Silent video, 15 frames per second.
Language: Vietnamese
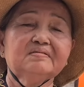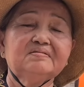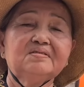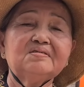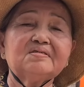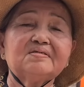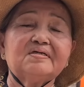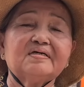
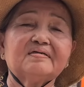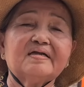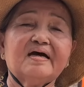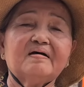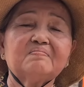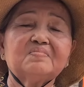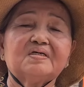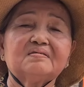nước Việt
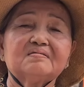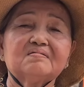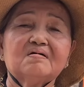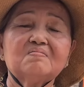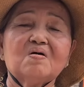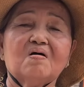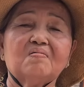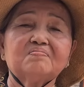Nam mình
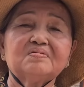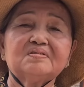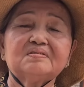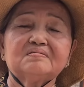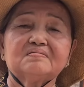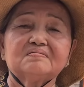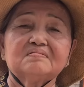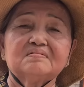có một
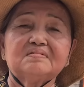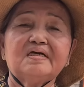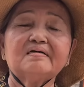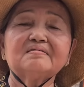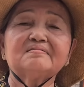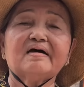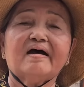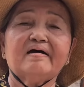
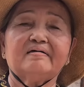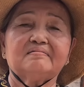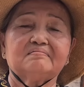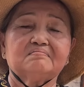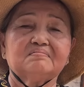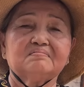nhân tài